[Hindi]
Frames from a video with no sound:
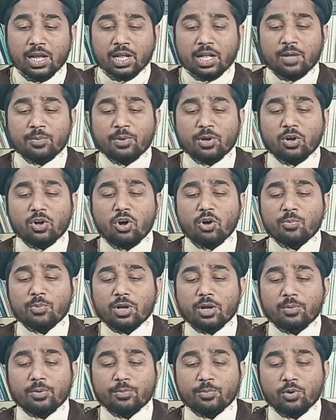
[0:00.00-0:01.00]
कभी कौम
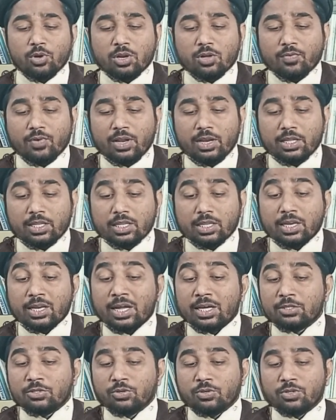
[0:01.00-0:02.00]
कभी मुल्क वाले
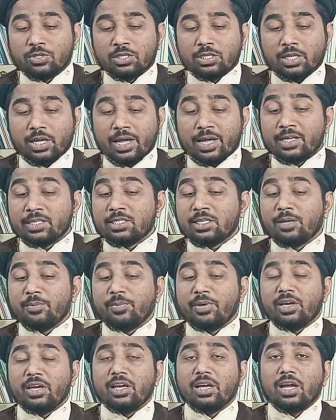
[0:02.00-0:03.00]
तनहा छोड़ देते हैं ऐसे
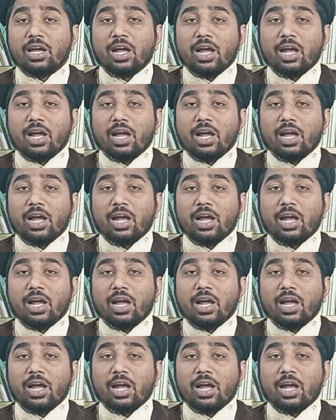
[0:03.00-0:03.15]
में